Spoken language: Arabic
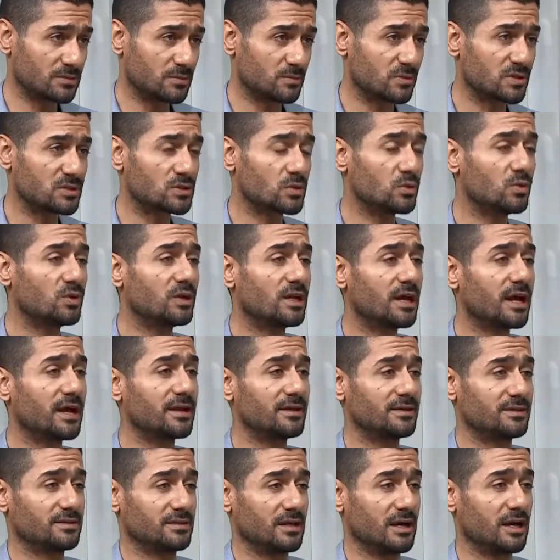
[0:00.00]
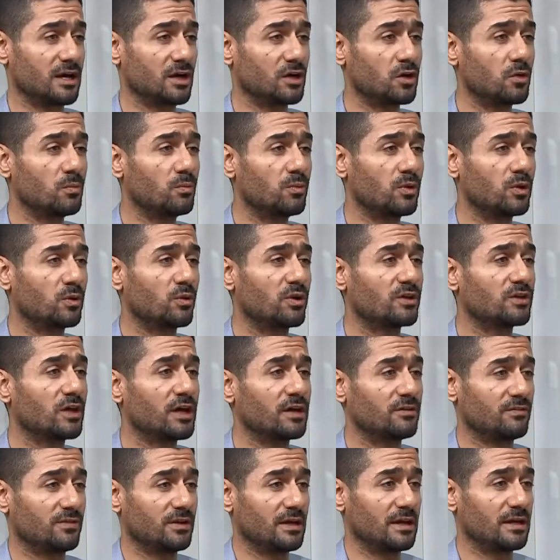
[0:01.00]
مسؤولة عن التحكم
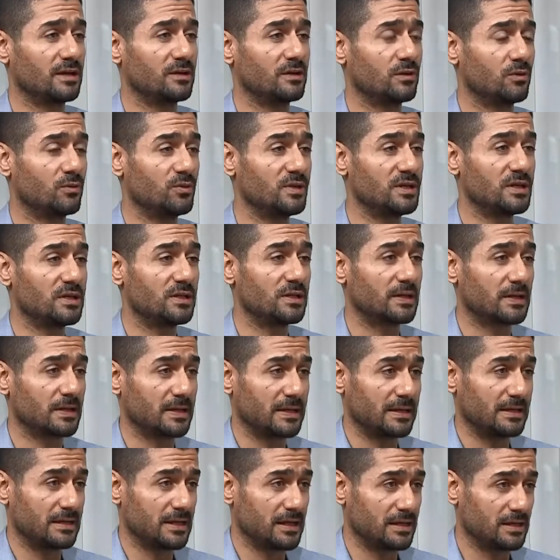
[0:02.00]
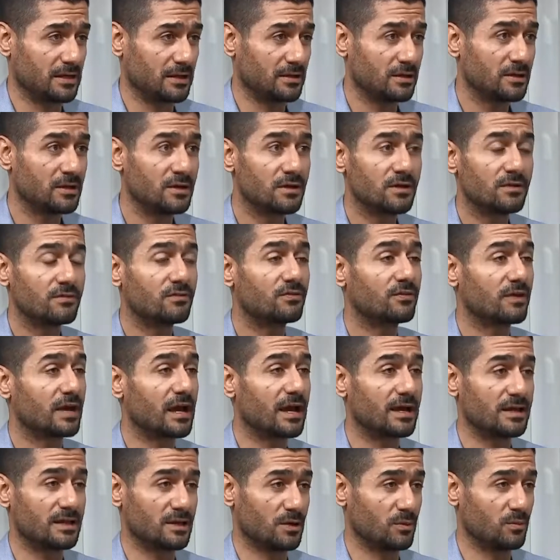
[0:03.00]
بالوظائف الحيوية للخلايا في
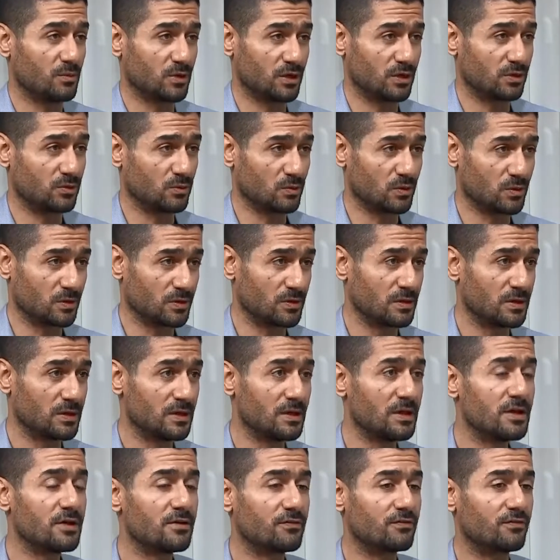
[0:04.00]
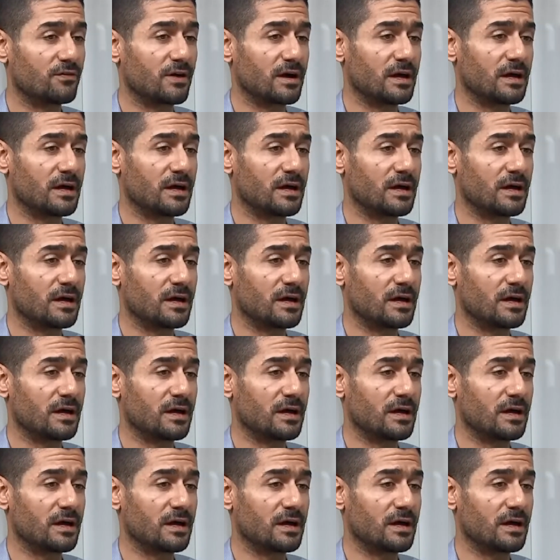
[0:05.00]
أي مخلوق ف